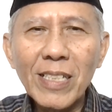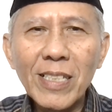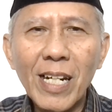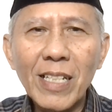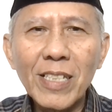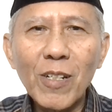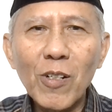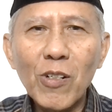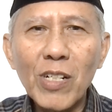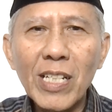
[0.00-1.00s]
2, yakni
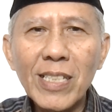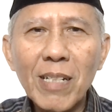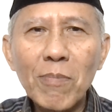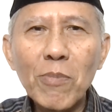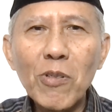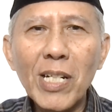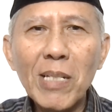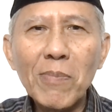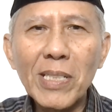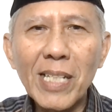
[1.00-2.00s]
orang yang
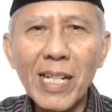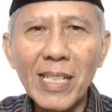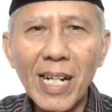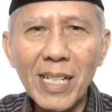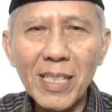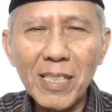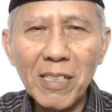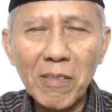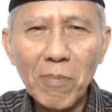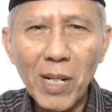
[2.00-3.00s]
mulai
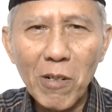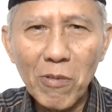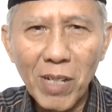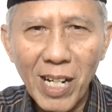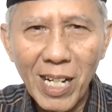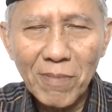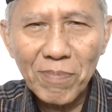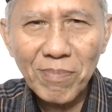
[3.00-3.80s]
menyadari bahwa